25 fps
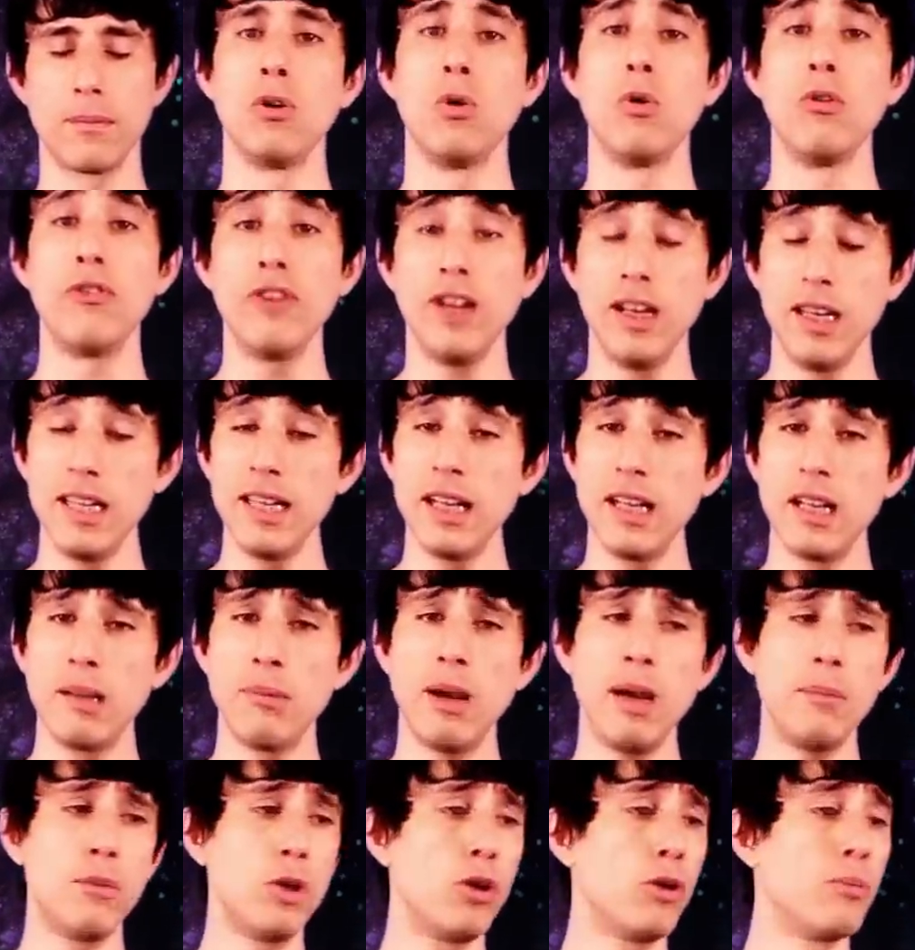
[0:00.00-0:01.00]
وفعليا اللي
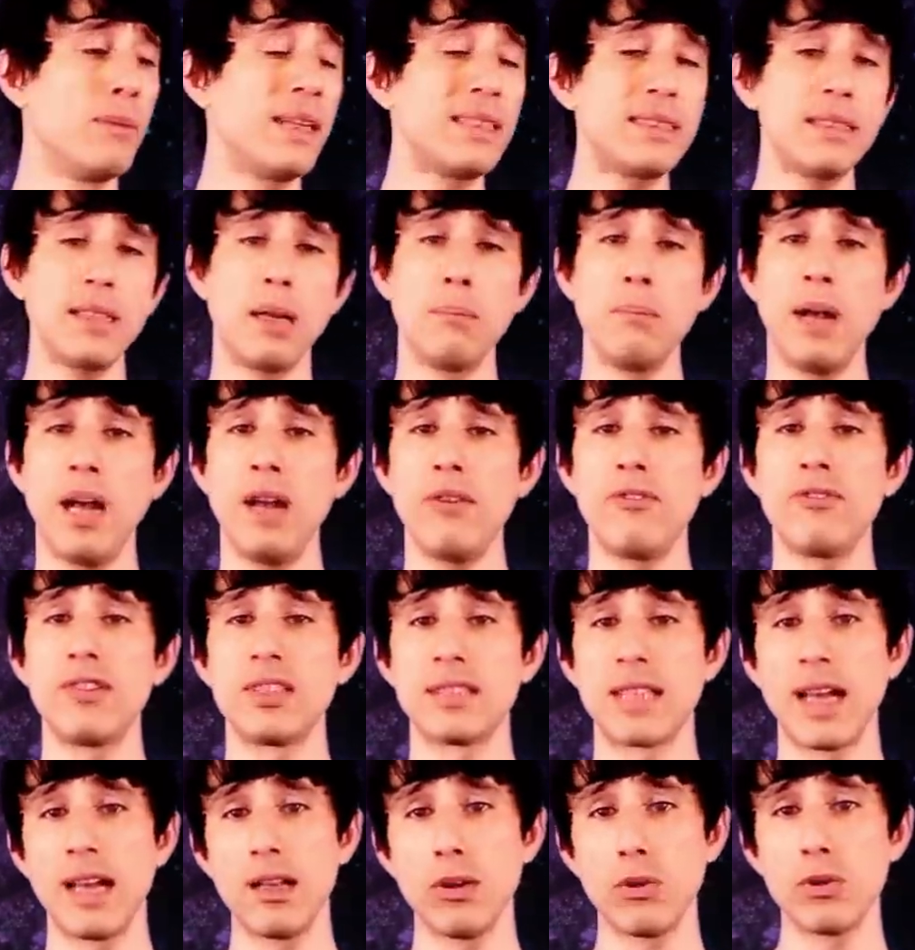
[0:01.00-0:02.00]
بعمله بس عم
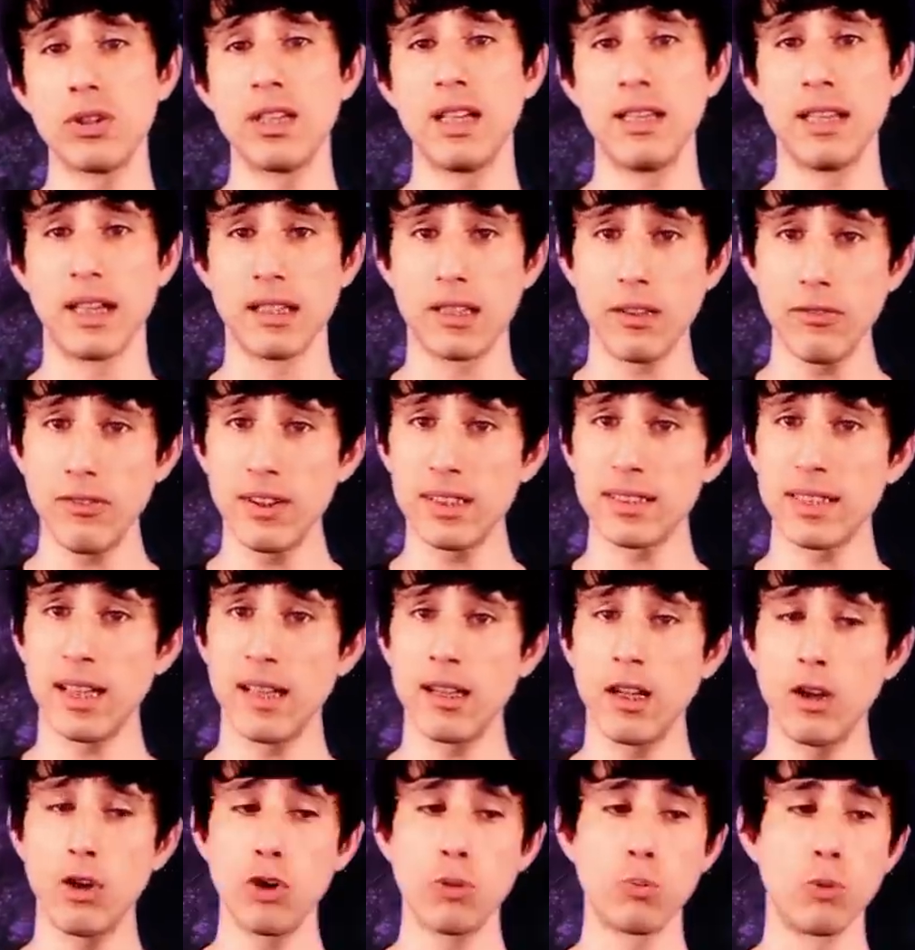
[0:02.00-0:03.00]
بحفز هاي الغده انها تفرز
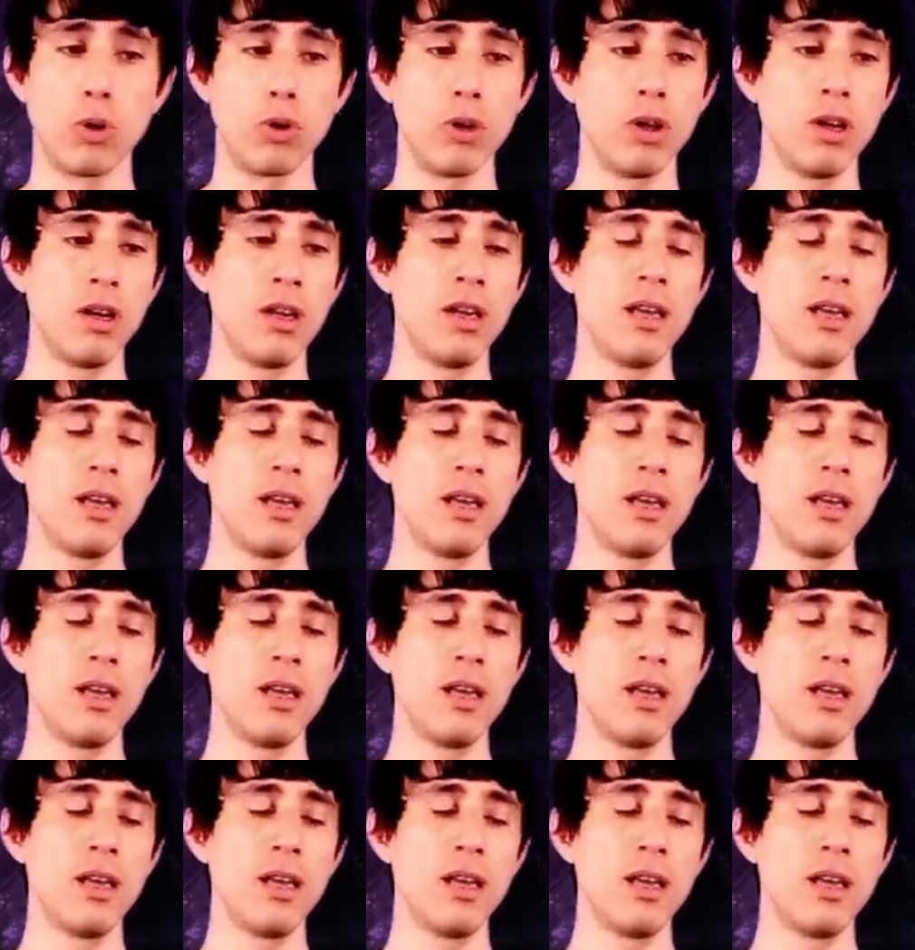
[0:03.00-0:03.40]
هذا الهرمون